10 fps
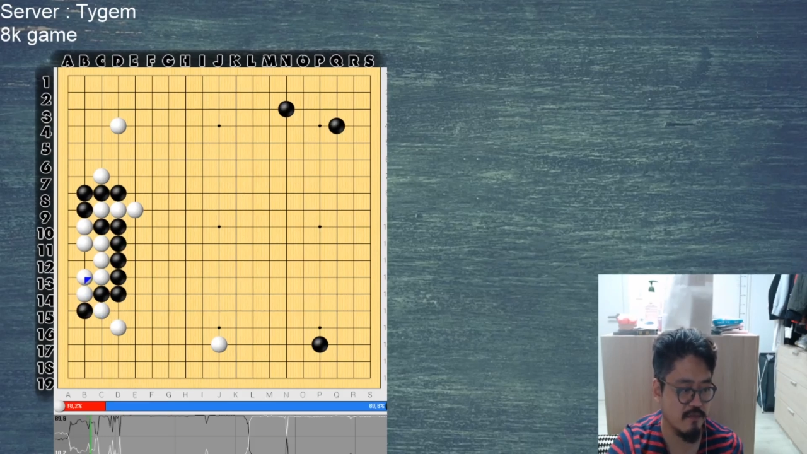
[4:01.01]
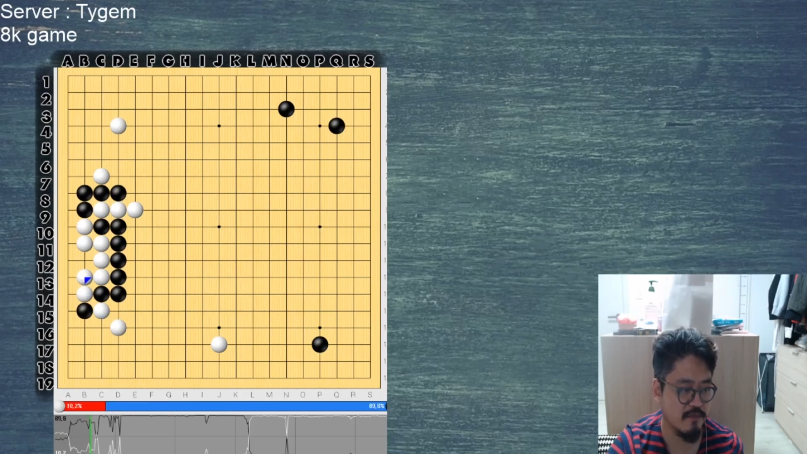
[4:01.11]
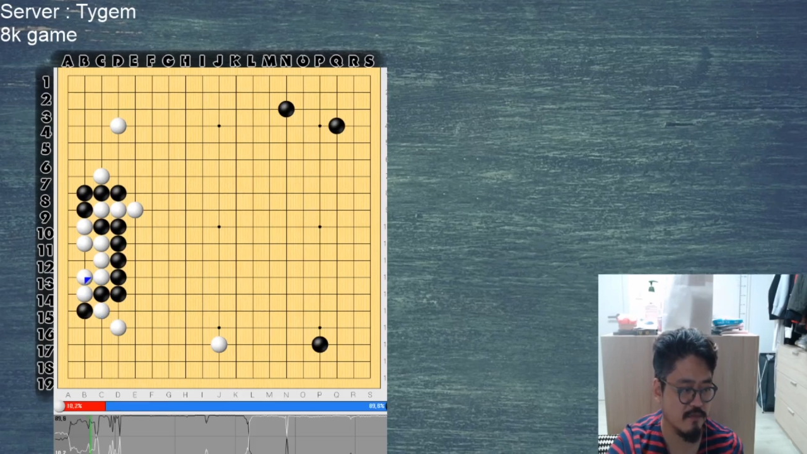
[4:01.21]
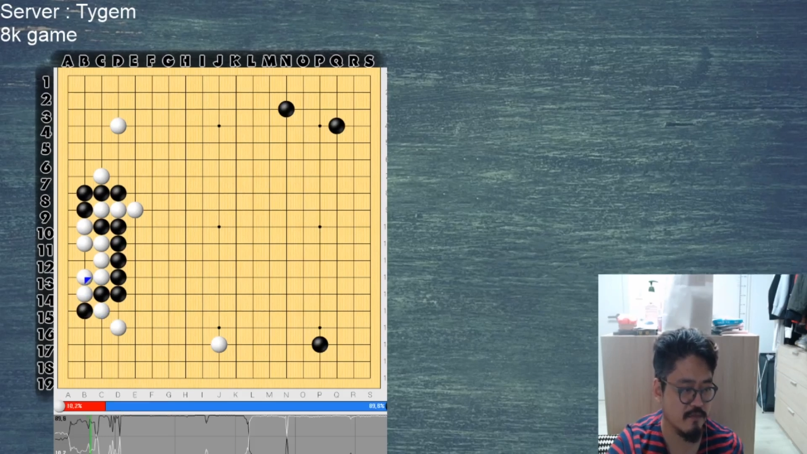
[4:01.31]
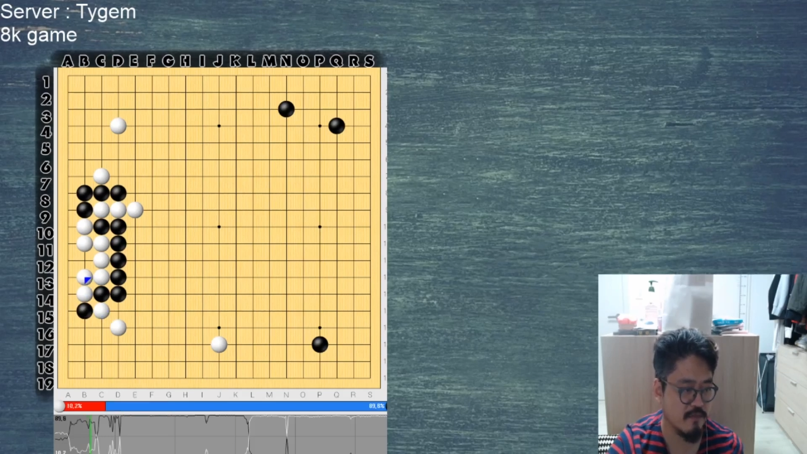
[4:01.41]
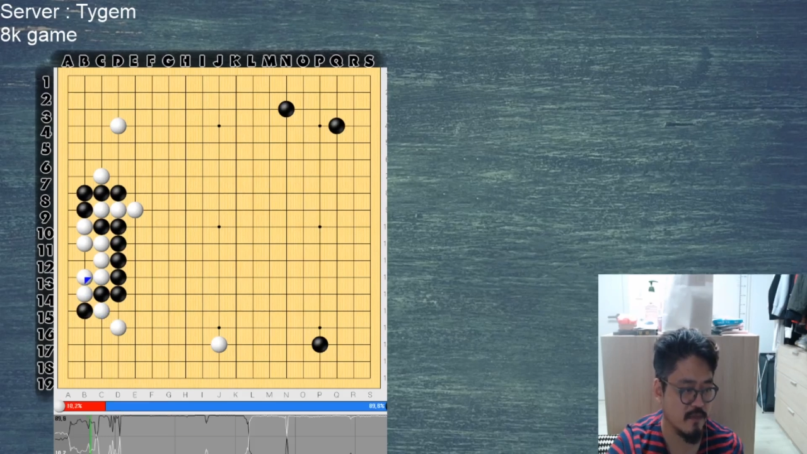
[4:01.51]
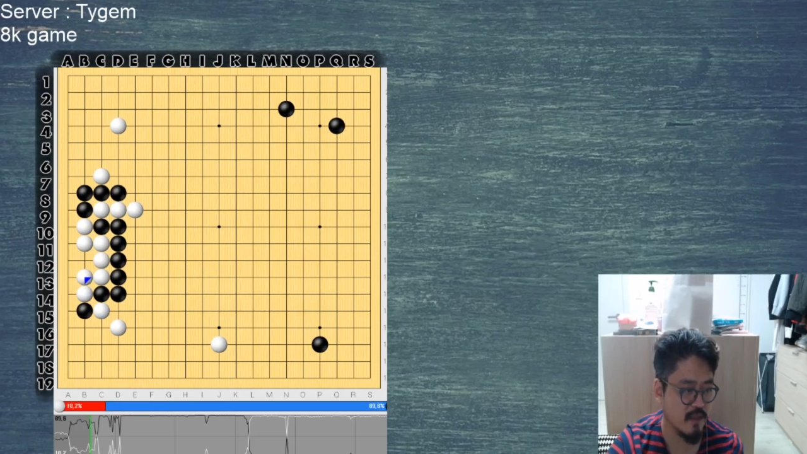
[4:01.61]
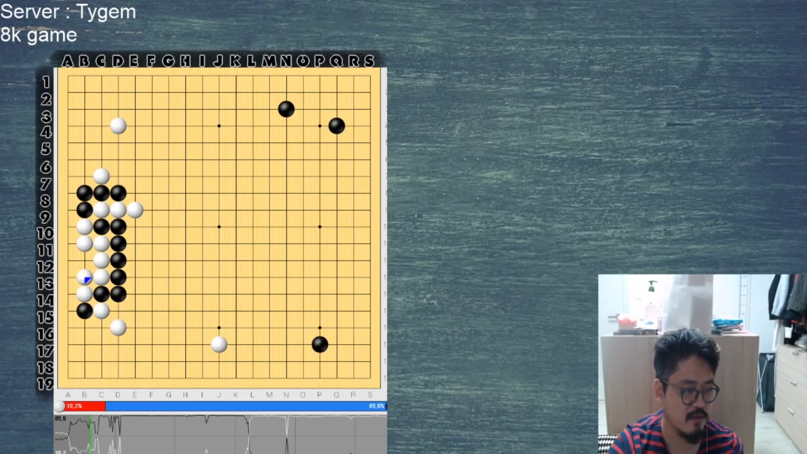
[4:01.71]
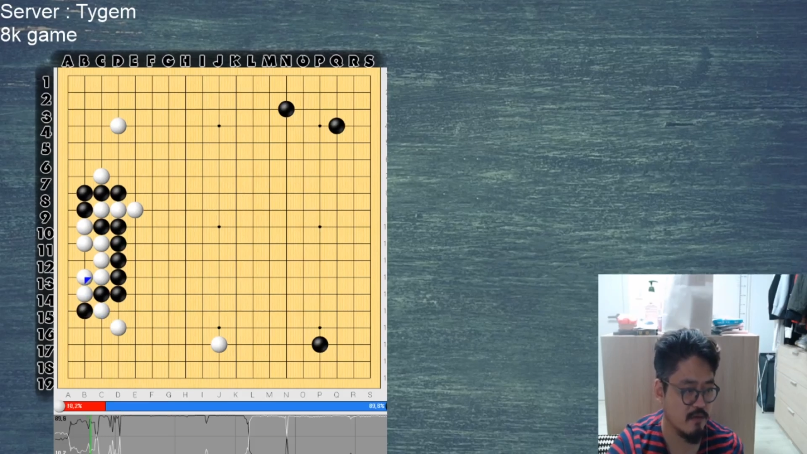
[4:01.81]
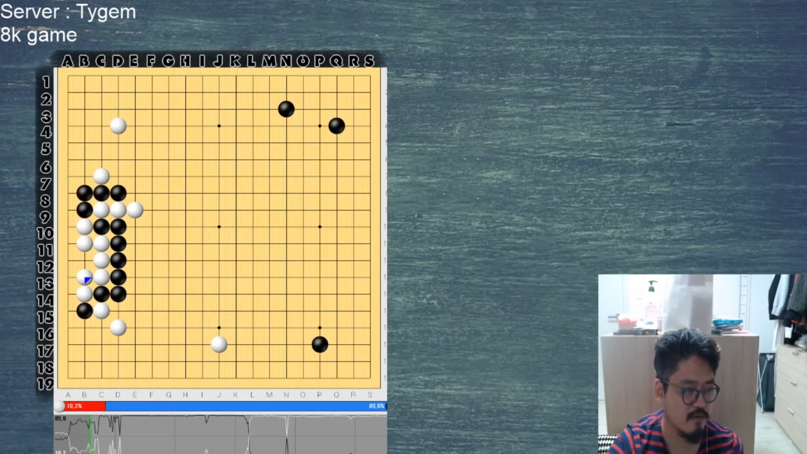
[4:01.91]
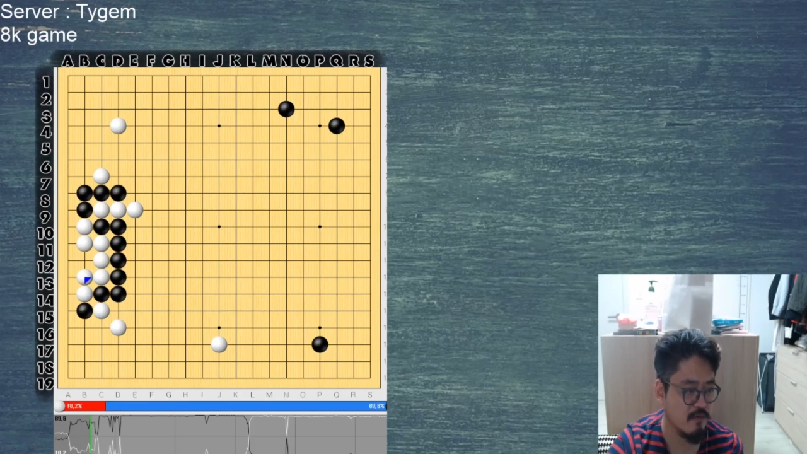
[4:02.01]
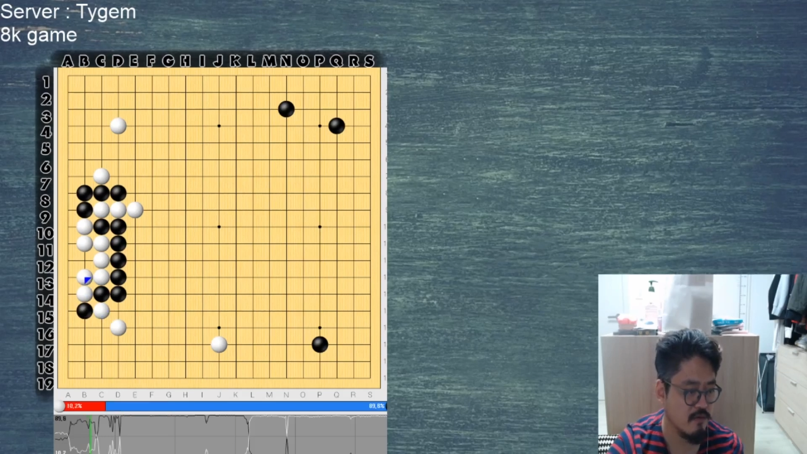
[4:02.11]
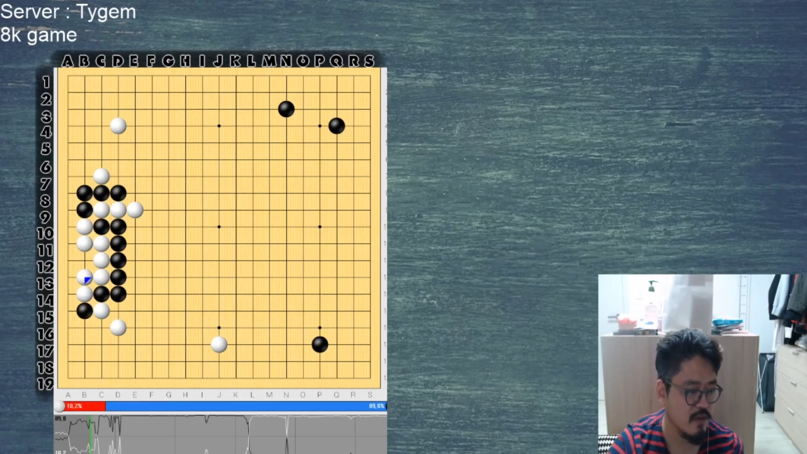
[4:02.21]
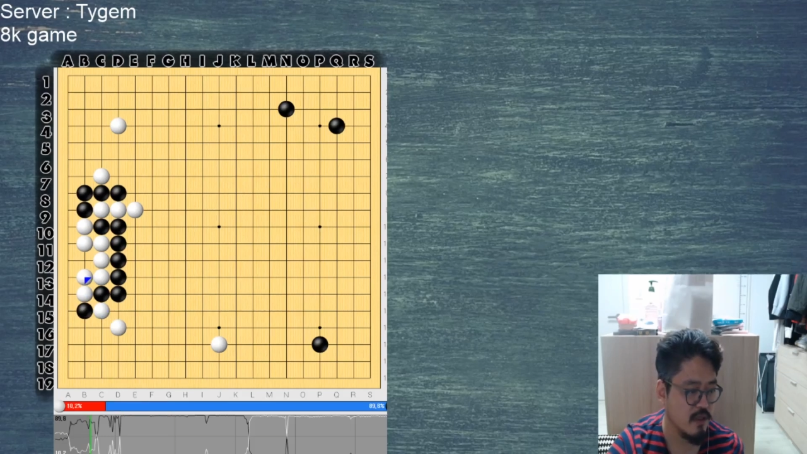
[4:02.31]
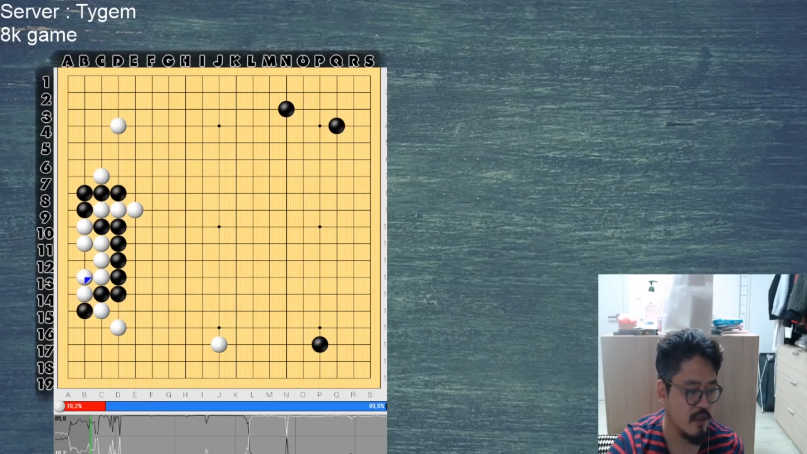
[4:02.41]
음,
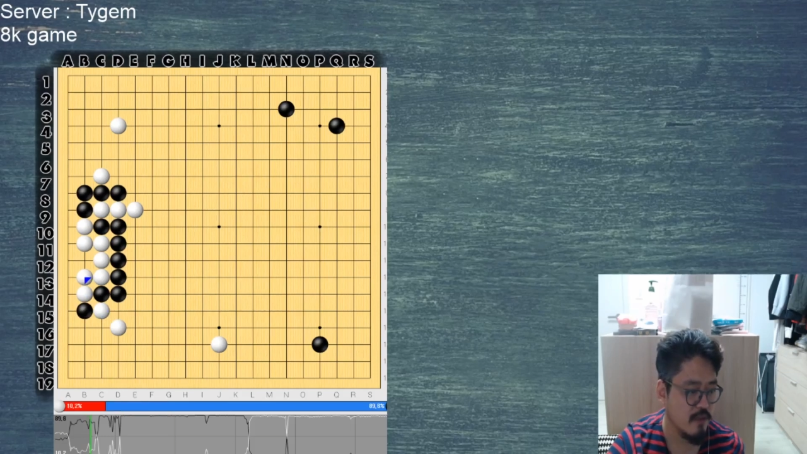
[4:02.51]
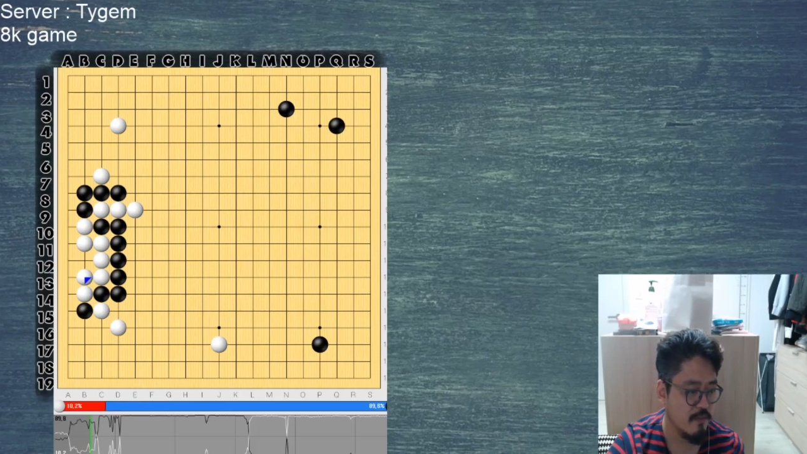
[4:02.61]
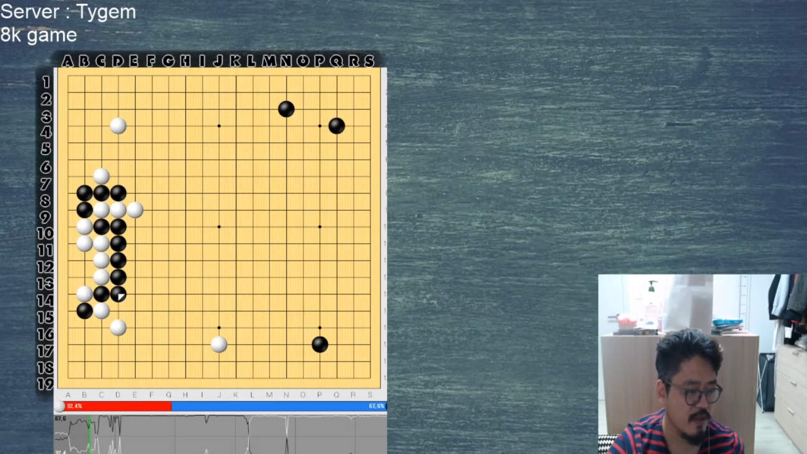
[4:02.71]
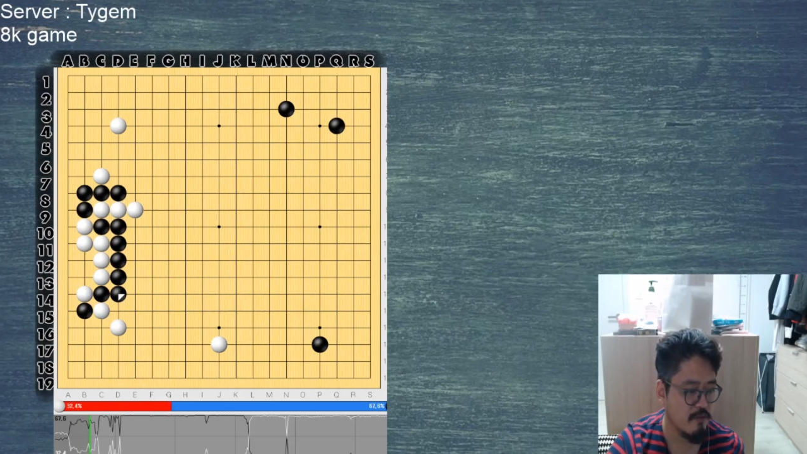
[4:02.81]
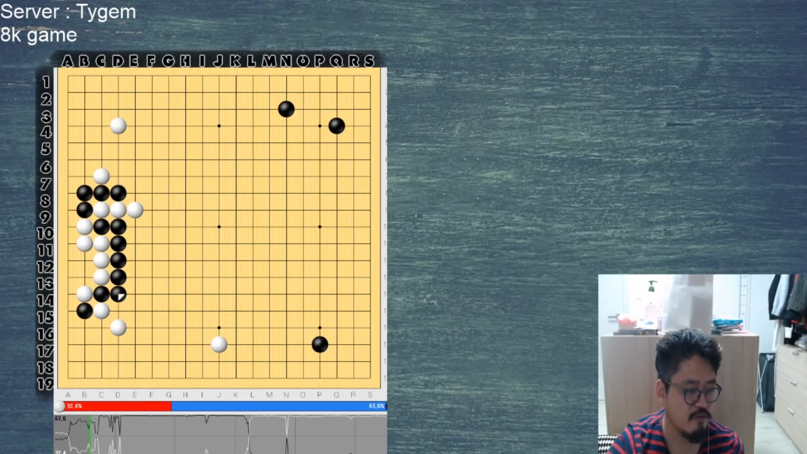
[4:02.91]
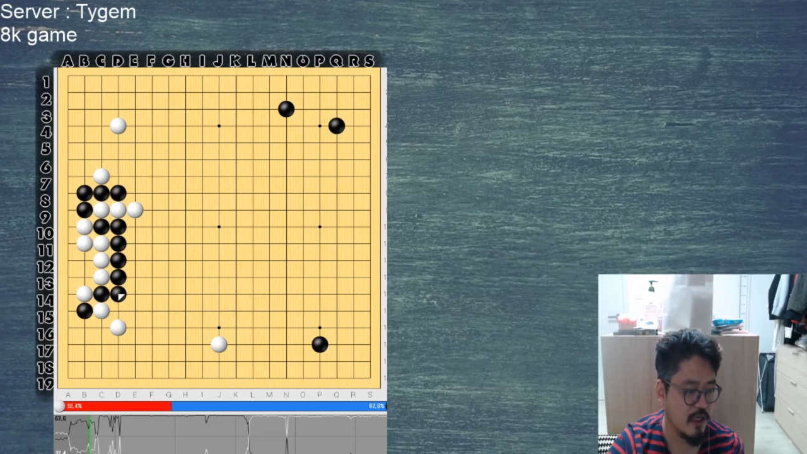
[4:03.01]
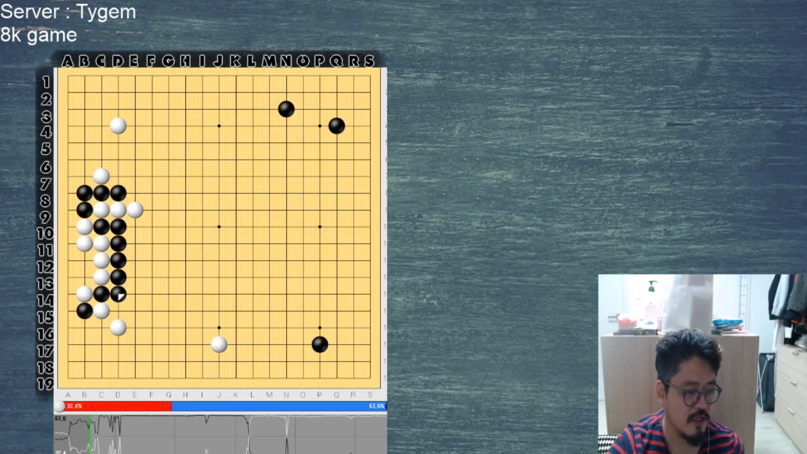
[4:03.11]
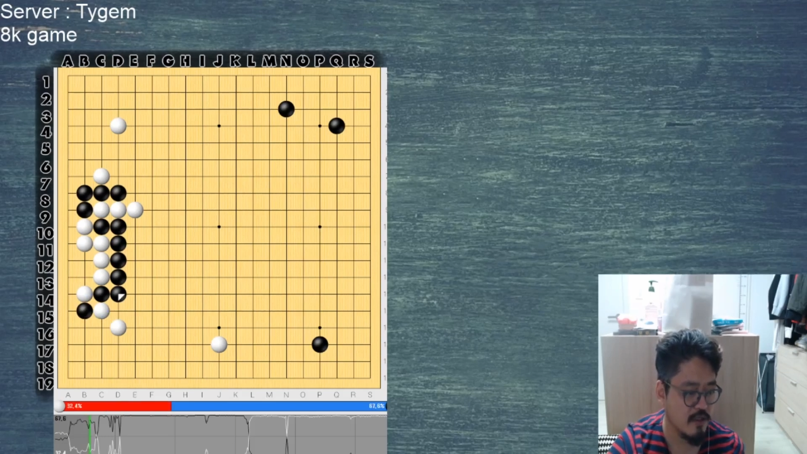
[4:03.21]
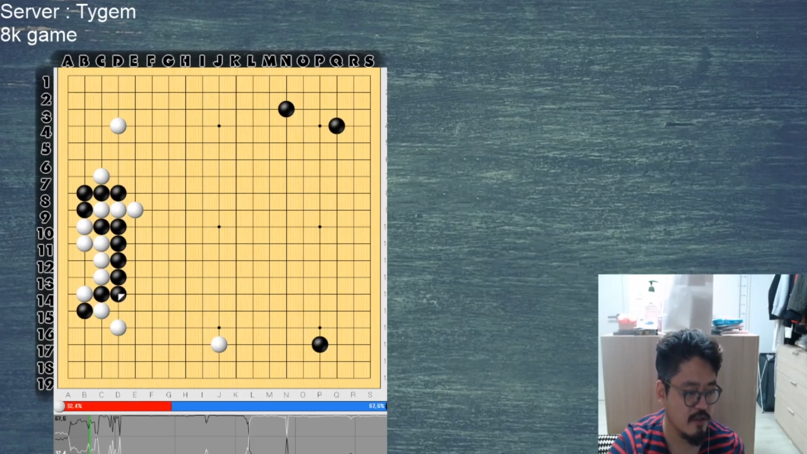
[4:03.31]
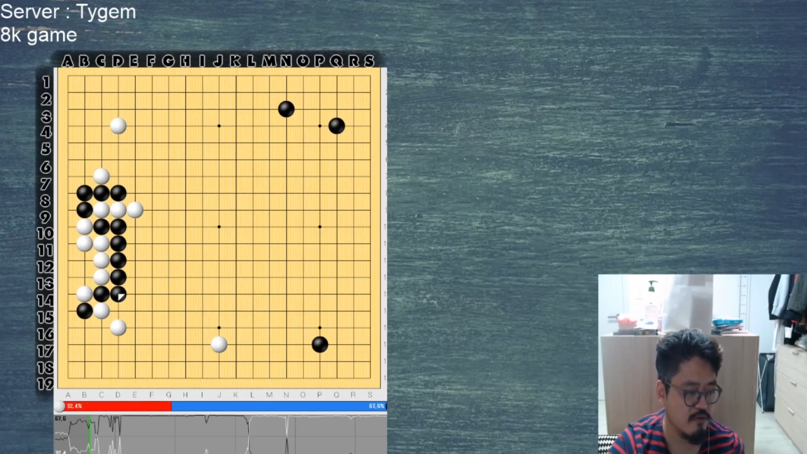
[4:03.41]
그리고 백도 당연히